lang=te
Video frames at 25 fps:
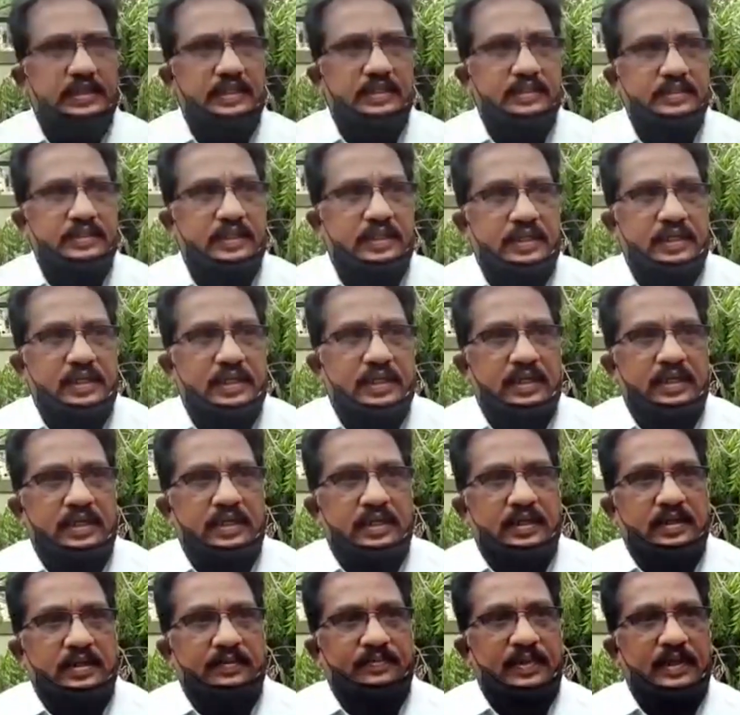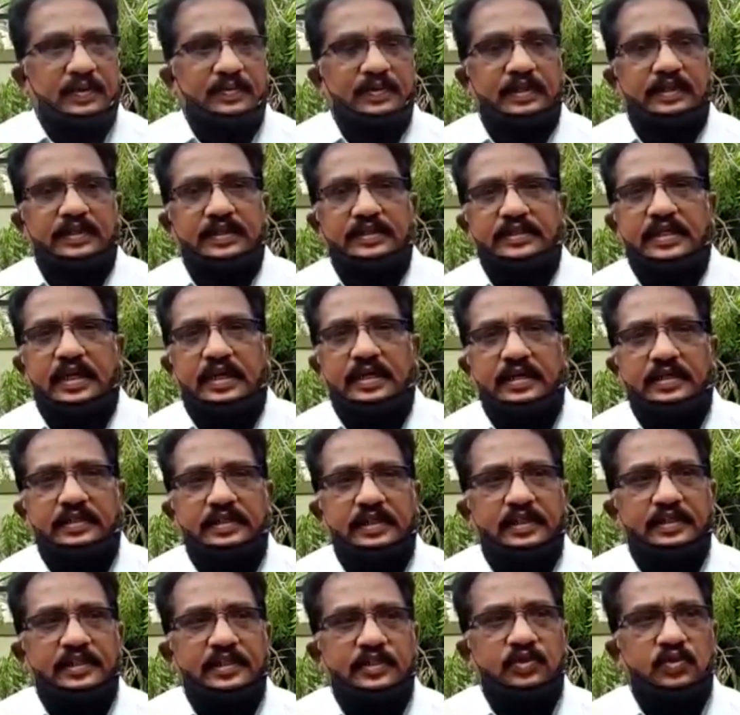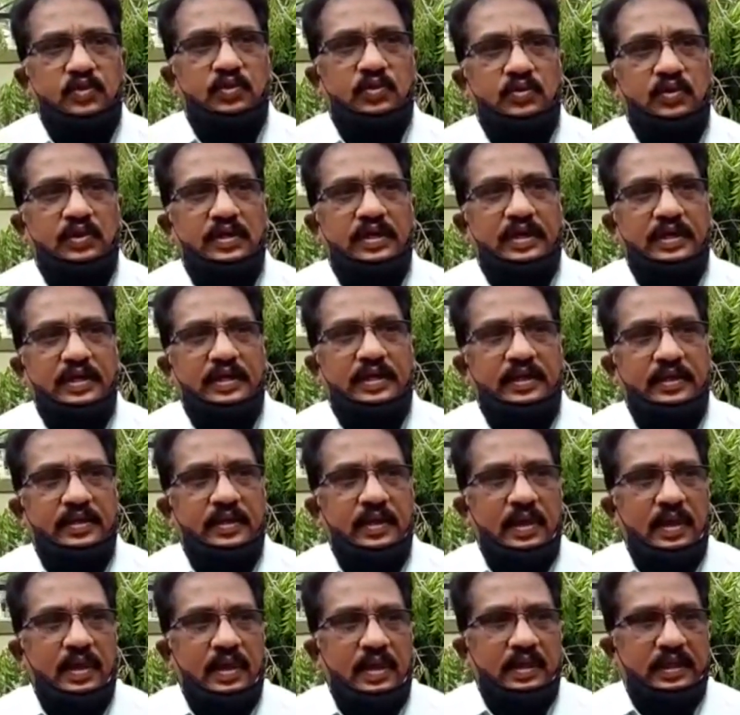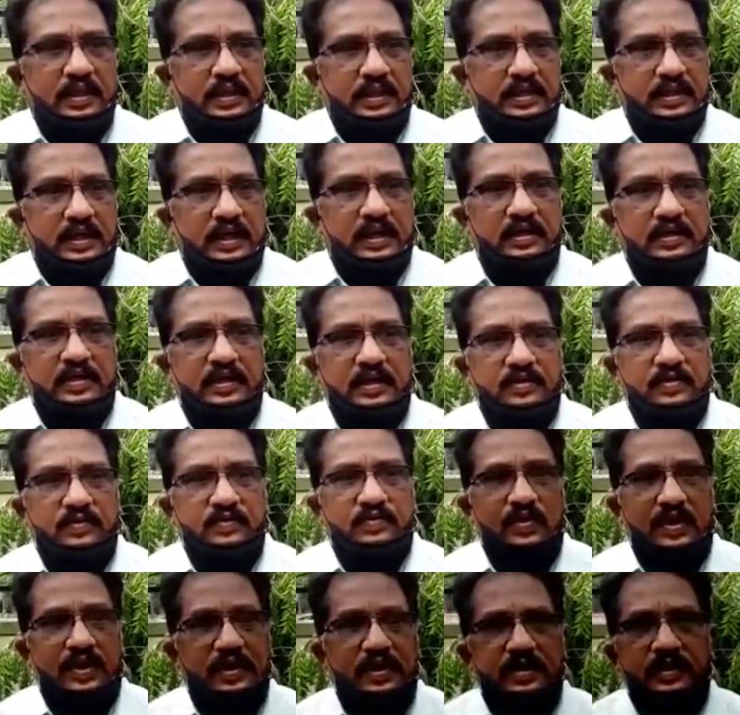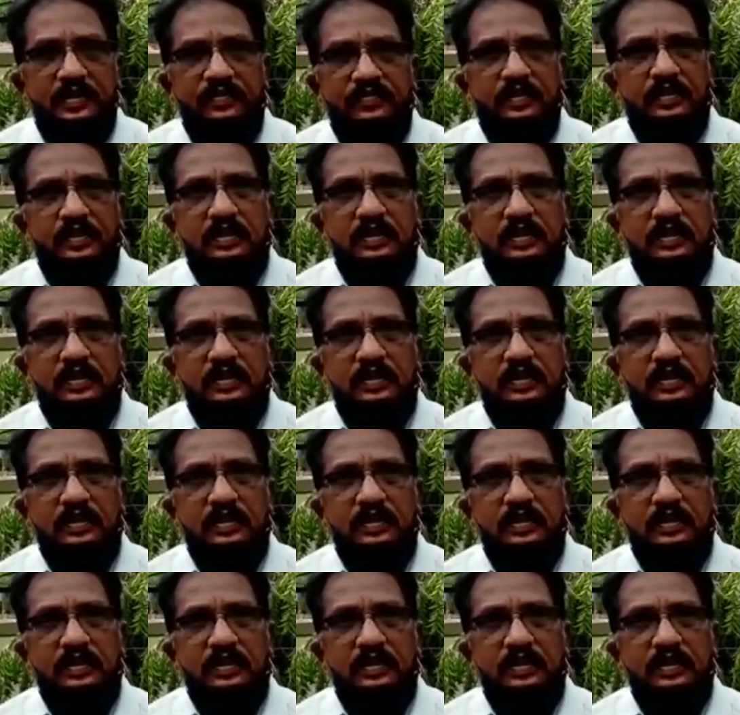ఈ మనం ఎంత జాగ్రత్తలు తీసుకుంటున్నా ఈ కాంట్రాక్ట్ ద్వారానే